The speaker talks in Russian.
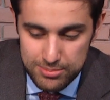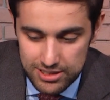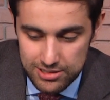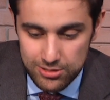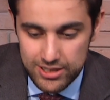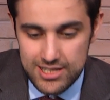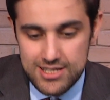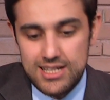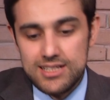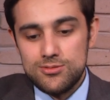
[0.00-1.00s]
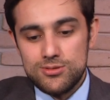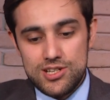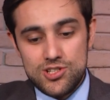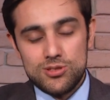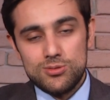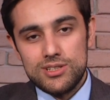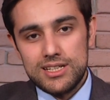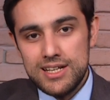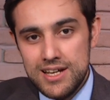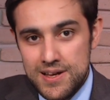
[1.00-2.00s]
был только сайт у Russia
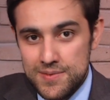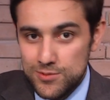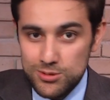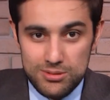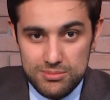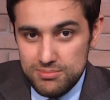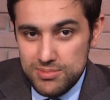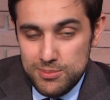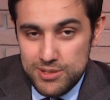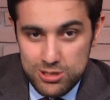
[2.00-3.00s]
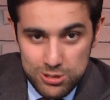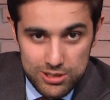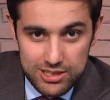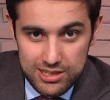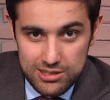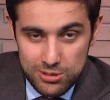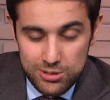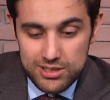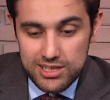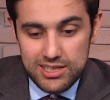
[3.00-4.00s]
Today. Но не прошло и
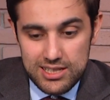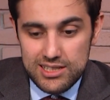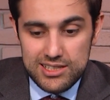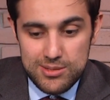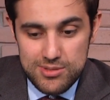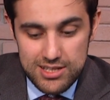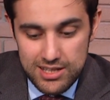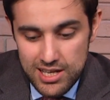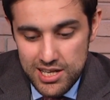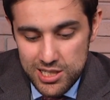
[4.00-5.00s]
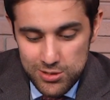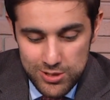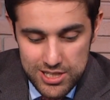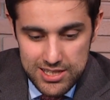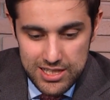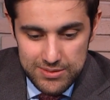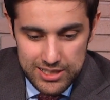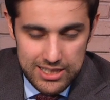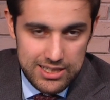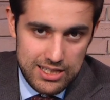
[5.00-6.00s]
трех дней, как немцы его
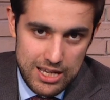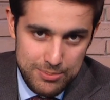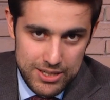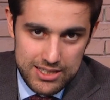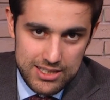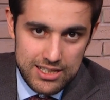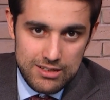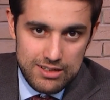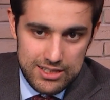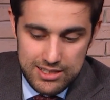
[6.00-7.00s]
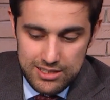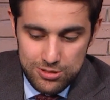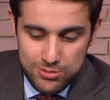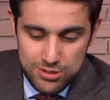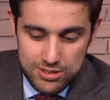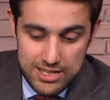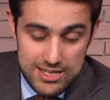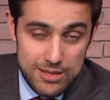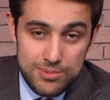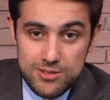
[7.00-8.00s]
остановили. Это опять-таки говорит о том, что на
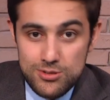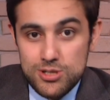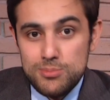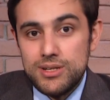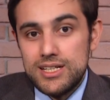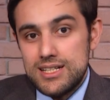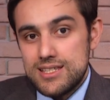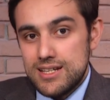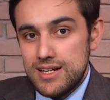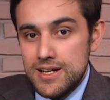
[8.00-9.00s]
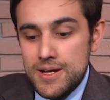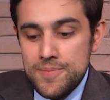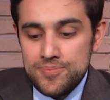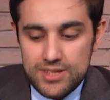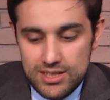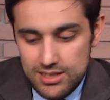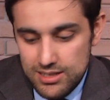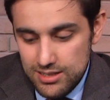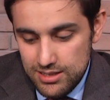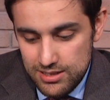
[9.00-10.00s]
Западе очень боятся
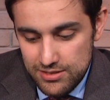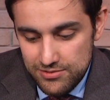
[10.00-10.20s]
а,